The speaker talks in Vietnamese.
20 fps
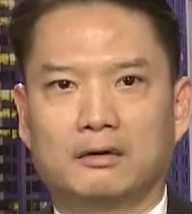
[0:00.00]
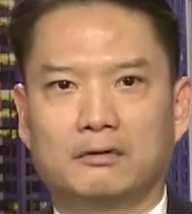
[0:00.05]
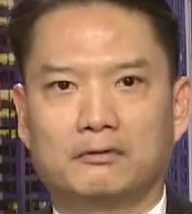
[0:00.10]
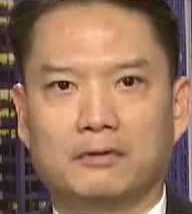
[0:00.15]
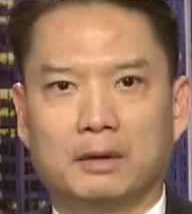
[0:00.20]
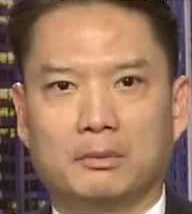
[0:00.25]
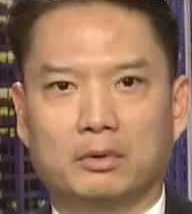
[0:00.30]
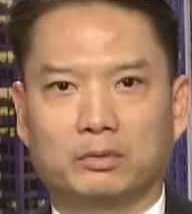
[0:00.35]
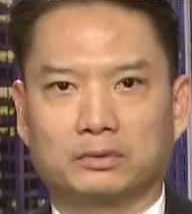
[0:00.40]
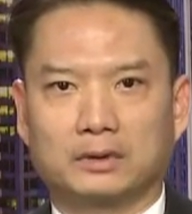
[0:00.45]

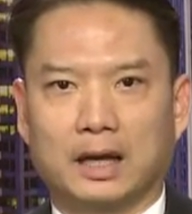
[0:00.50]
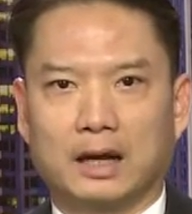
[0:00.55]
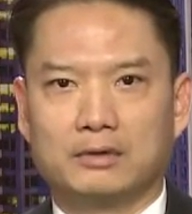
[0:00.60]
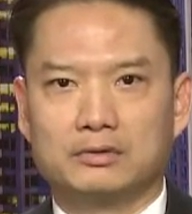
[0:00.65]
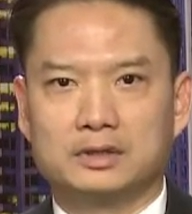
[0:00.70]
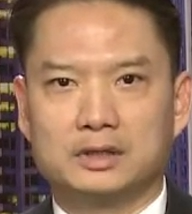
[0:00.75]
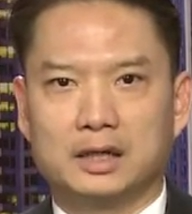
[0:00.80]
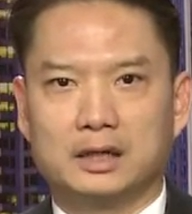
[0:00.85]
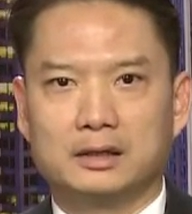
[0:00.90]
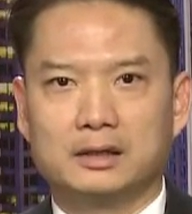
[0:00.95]
và một tàu
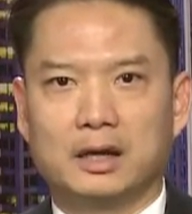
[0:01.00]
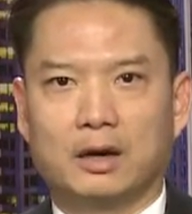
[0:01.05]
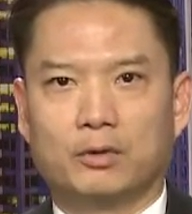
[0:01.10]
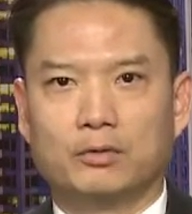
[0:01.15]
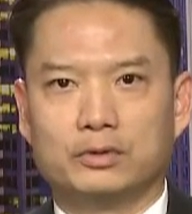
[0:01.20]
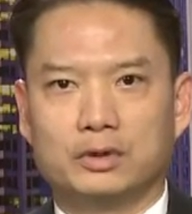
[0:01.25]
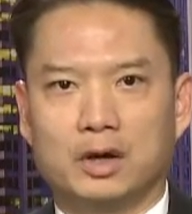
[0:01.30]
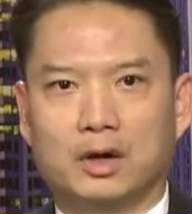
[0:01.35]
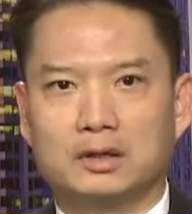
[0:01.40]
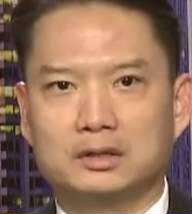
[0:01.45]
chở
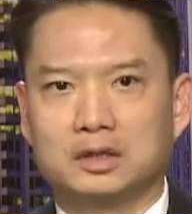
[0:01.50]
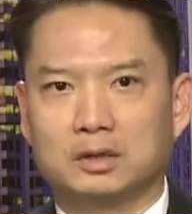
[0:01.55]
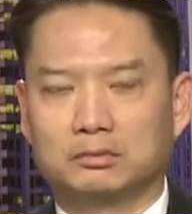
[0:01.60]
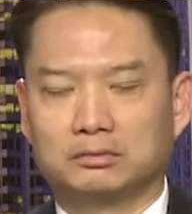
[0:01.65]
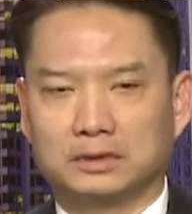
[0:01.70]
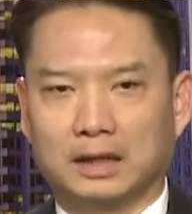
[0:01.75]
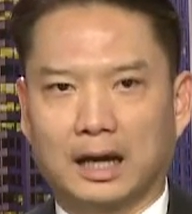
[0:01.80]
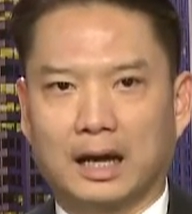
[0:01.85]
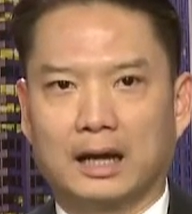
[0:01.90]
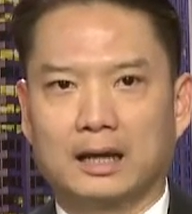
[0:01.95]
dầu nhỏ trọng
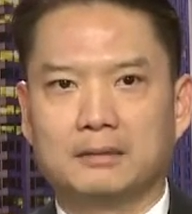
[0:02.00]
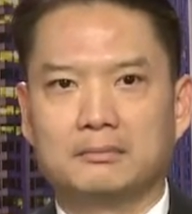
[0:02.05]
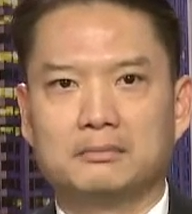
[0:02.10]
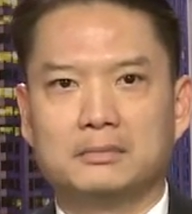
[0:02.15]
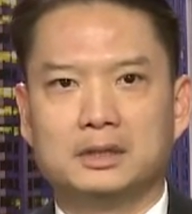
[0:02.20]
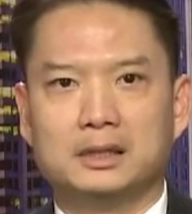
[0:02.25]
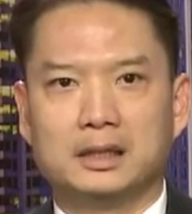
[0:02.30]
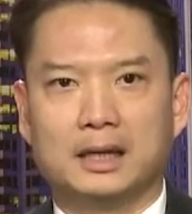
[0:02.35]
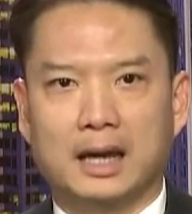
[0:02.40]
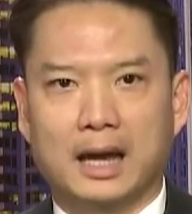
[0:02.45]
tải
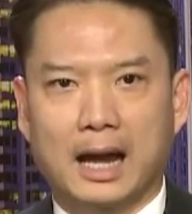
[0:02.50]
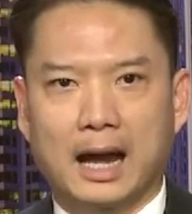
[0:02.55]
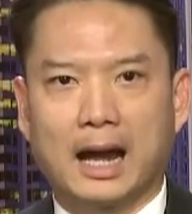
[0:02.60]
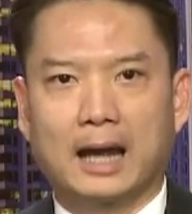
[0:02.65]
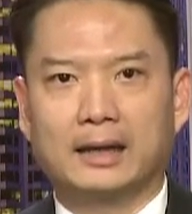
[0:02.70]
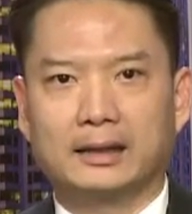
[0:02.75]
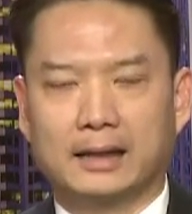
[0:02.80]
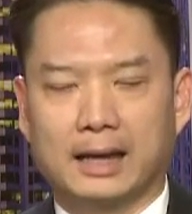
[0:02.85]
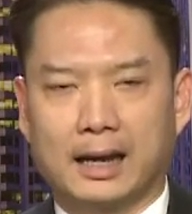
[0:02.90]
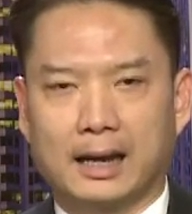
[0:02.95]

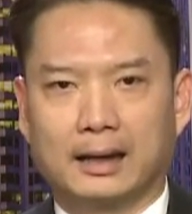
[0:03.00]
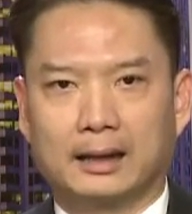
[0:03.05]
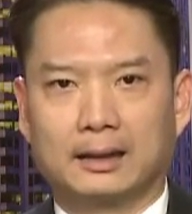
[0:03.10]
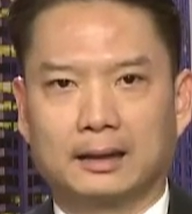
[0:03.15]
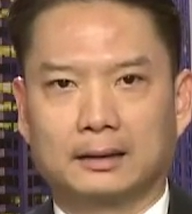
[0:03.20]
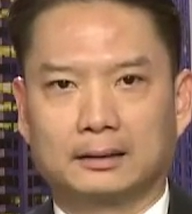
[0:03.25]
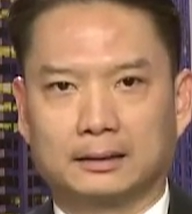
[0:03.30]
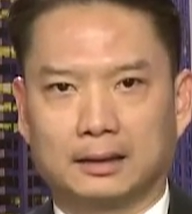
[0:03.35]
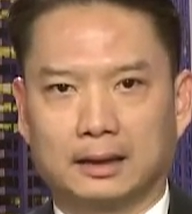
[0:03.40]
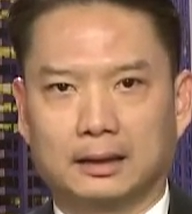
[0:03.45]
12.000
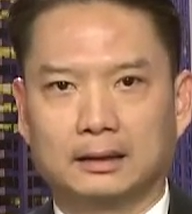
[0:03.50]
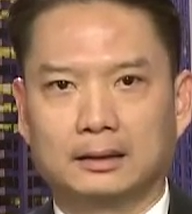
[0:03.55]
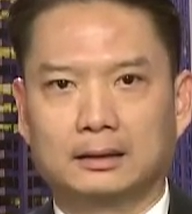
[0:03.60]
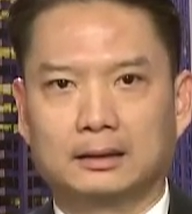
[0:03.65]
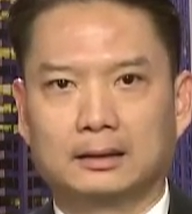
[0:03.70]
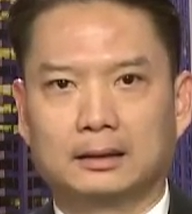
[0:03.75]
tấn.